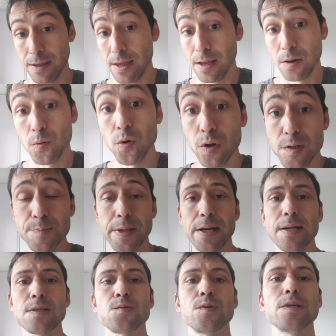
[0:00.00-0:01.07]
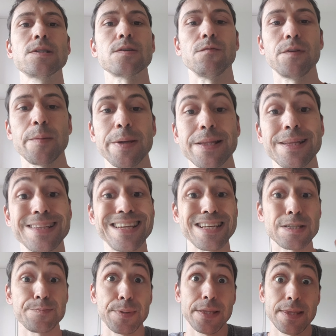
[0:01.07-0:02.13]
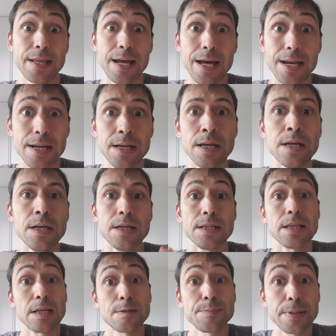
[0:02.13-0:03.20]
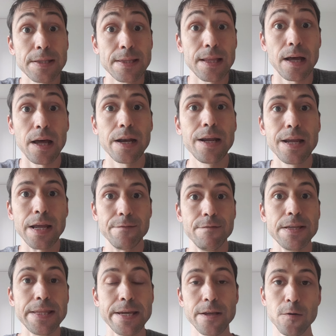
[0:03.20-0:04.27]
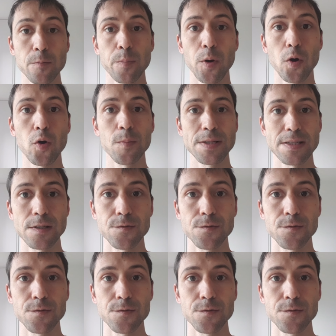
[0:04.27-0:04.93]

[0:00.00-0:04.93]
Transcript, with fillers: che è quello che spera la Swiss ovviamente, di aspettare di aspettare e vedere un po' come si